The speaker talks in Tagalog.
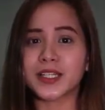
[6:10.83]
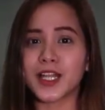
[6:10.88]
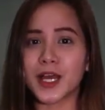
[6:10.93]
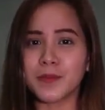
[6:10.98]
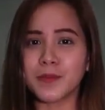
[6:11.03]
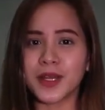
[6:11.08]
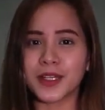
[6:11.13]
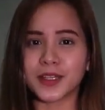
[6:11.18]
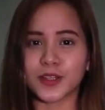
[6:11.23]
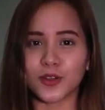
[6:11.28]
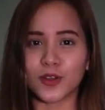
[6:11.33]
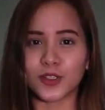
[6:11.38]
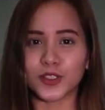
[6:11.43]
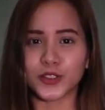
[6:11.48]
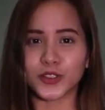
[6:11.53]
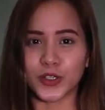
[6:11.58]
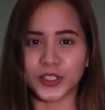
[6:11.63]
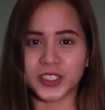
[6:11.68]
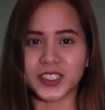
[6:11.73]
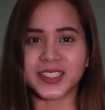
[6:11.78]
salamat, Dr.
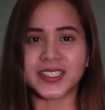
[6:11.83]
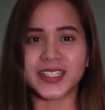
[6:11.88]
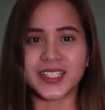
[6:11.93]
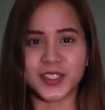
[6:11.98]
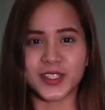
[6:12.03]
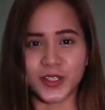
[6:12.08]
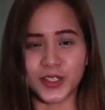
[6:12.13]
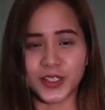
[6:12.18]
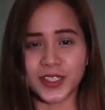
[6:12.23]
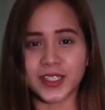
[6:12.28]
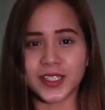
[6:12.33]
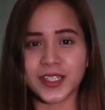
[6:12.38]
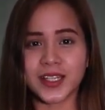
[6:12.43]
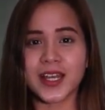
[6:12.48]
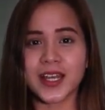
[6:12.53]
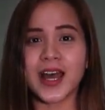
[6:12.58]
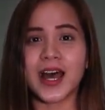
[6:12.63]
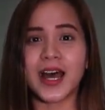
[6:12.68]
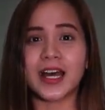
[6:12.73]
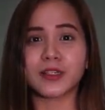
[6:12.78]
George Tizon.
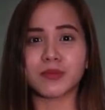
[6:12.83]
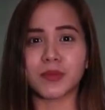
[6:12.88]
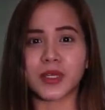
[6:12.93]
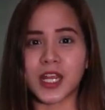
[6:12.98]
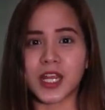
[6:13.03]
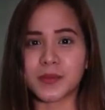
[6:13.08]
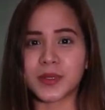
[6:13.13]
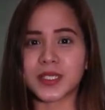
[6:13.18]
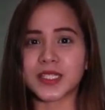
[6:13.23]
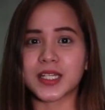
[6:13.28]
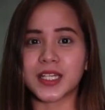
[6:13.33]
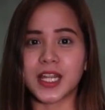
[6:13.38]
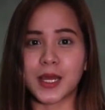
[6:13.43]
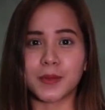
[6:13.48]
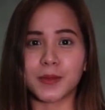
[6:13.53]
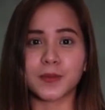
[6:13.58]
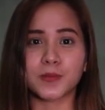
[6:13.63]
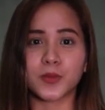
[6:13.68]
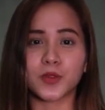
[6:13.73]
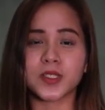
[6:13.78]
At maraming
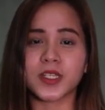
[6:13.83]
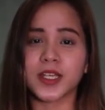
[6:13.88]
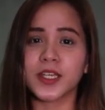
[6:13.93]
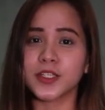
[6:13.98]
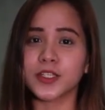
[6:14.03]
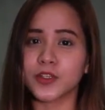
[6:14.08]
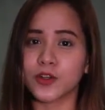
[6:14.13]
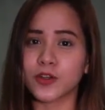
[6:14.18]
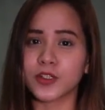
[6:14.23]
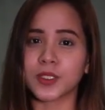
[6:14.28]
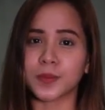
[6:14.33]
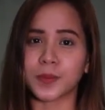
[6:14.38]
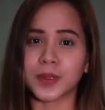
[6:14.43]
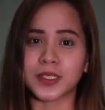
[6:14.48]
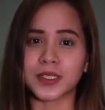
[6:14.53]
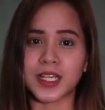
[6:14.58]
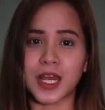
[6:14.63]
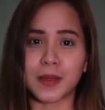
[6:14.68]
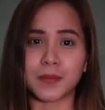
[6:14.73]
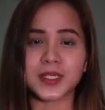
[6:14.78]
salamat po sa inyo sa
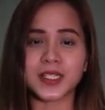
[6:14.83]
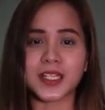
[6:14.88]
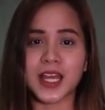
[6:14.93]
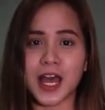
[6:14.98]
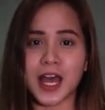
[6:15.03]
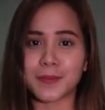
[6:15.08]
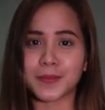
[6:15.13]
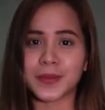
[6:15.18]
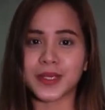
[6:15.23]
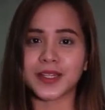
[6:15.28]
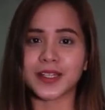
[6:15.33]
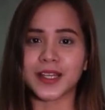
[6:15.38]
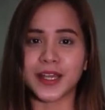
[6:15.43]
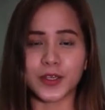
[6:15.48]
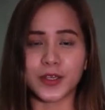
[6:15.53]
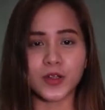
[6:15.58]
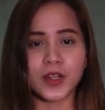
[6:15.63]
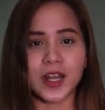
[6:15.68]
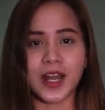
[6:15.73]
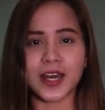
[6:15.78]
pagsama sa amin
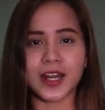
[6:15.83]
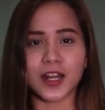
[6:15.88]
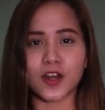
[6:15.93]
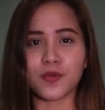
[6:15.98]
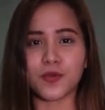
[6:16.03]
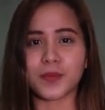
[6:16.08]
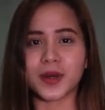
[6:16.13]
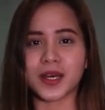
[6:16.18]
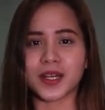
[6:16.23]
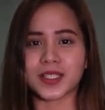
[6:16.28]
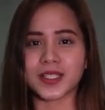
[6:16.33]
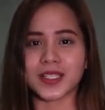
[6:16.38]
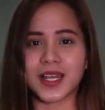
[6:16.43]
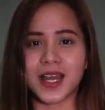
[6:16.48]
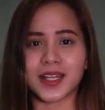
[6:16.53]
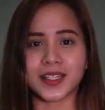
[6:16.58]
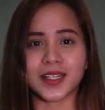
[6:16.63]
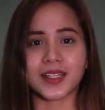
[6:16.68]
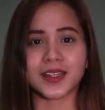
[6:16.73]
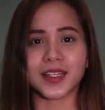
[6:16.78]
ngayong araw para
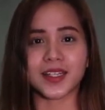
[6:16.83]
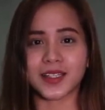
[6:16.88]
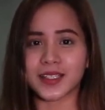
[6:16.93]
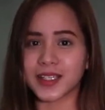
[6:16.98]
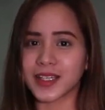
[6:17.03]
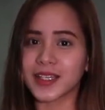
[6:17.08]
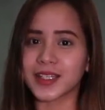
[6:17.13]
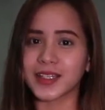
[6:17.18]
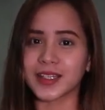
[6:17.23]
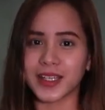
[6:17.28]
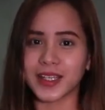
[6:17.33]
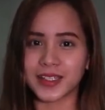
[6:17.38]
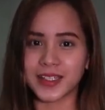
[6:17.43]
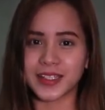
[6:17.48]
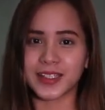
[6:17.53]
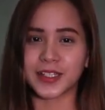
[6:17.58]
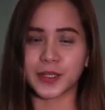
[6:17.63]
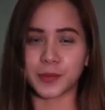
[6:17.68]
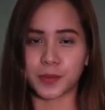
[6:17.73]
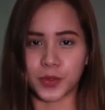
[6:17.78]
sa ating Tagig
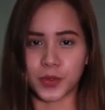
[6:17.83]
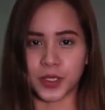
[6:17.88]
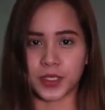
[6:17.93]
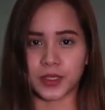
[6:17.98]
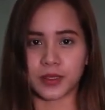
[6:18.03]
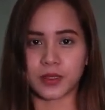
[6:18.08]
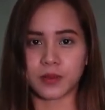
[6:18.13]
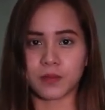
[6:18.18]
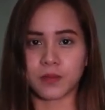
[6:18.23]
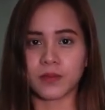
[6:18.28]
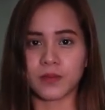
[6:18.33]
Daily Report.